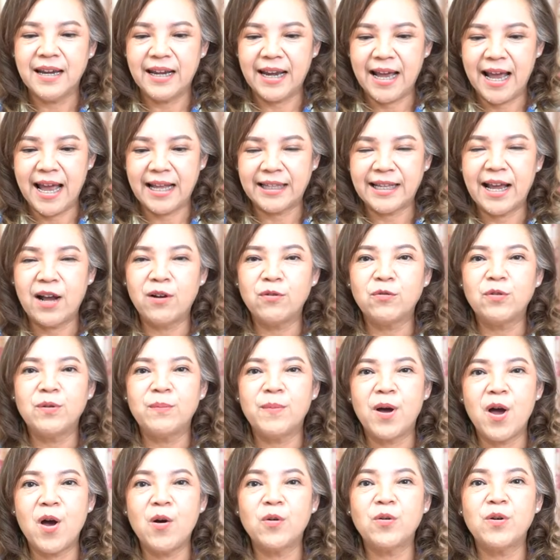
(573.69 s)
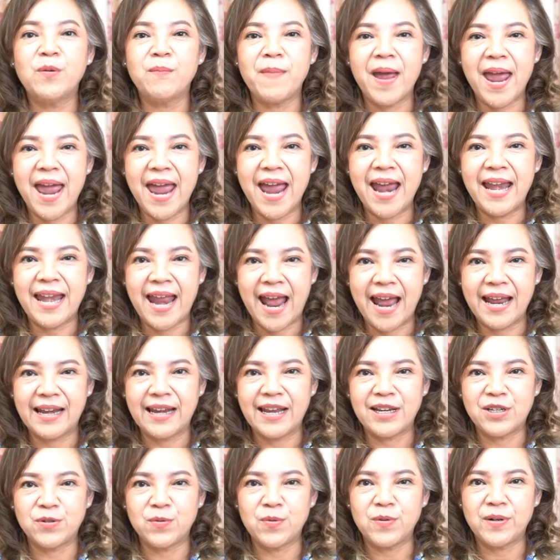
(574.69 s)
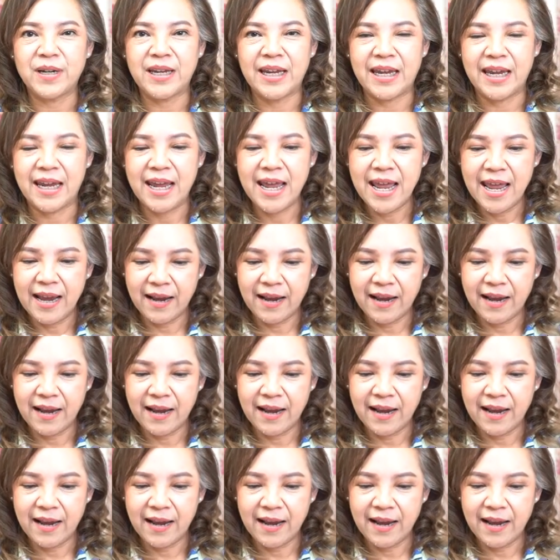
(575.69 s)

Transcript: นะคะทั้งคุณพ่อคุณแม่นะในช่วงนี้